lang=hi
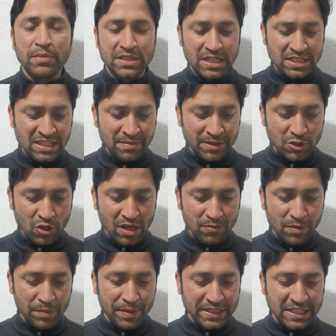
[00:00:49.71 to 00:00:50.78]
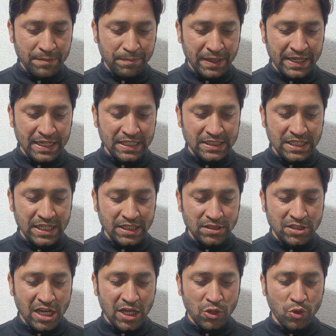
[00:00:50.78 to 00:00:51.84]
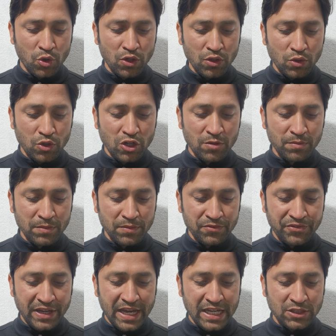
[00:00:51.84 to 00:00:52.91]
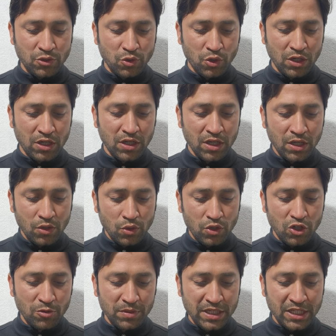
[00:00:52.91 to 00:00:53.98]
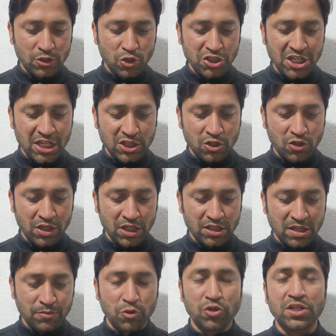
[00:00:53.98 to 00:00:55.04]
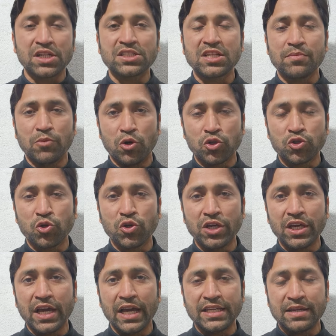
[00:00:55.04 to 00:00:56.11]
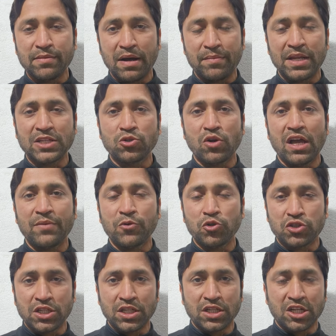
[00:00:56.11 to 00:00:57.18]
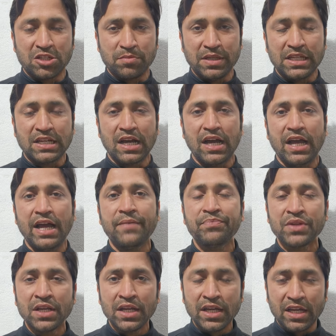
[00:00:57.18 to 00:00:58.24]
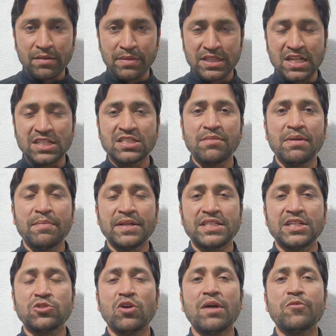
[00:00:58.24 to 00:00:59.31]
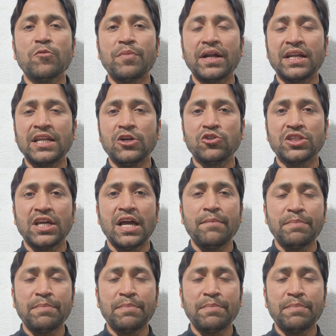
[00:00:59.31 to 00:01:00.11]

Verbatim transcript: मदरसे में जो है वो बच्चे पढ़ रहे थे दारुल उलम फैज उल उलम के दो छात्रों की दम घुटने से मौत हुई है ये मामला जो है वो उत्तरी कश्मीर का है एक मदरसे में बच्चे जो है वो पढ़ रहे होते